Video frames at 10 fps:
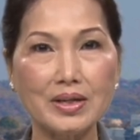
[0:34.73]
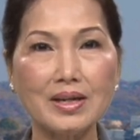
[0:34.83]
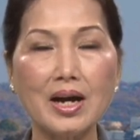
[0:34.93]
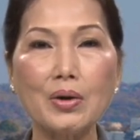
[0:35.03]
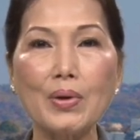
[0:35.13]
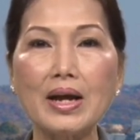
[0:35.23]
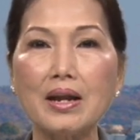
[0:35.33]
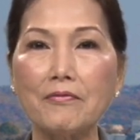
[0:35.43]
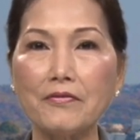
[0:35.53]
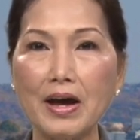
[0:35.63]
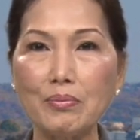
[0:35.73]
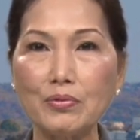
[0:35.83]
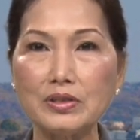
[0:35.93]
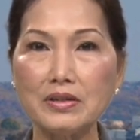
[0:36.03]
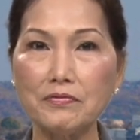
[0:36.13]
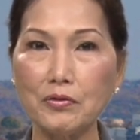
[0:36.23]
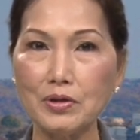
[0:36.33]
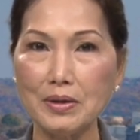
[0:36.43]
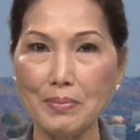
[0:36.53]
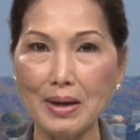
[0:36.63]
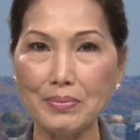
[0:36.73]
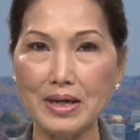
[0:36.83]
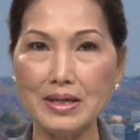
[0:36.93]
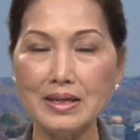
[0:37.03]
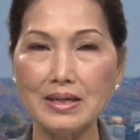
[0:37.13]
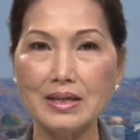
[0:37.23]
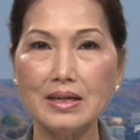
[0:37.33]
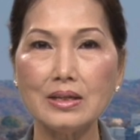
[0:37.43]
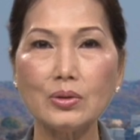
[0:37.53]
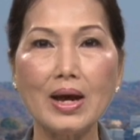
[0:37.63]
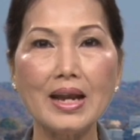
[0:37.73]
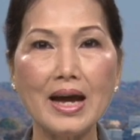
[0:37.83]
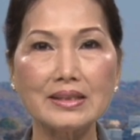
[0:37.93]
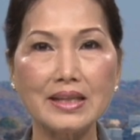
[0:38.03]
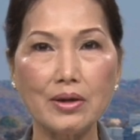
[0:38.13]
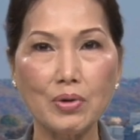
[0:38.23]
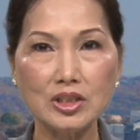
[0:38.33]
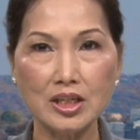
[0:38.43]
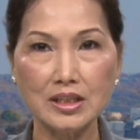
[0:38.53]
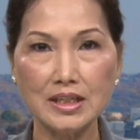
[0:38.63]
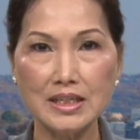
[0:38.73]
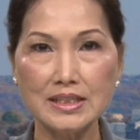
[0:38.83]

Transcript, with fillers: cơ quan lập pháp của chính phủ liên bang Mỹ – tọa lạc tại Washington